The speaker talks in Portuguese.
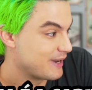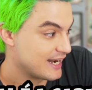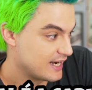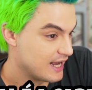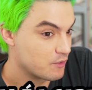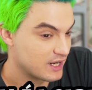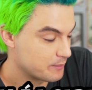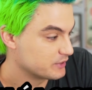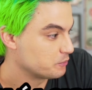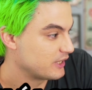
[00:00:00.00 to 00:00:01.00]
Paraná, qual é a
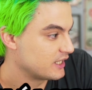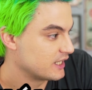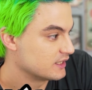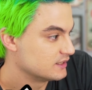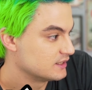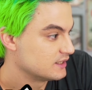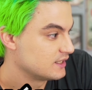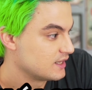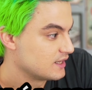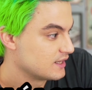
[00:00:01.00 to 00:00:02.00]
capital do Paraná?
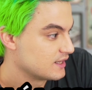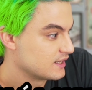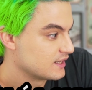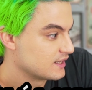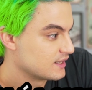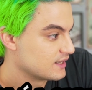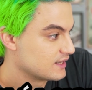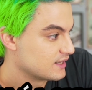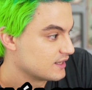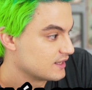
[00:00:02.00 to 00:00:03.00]
É, hum,
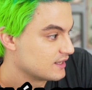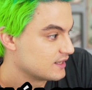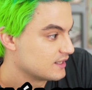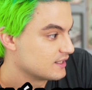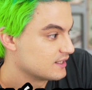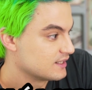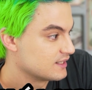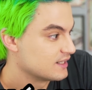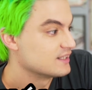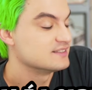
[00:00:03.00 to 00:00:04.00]
Curitiba.
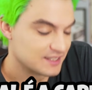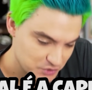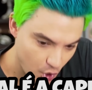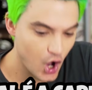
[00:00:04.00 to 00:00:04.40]
Acertou!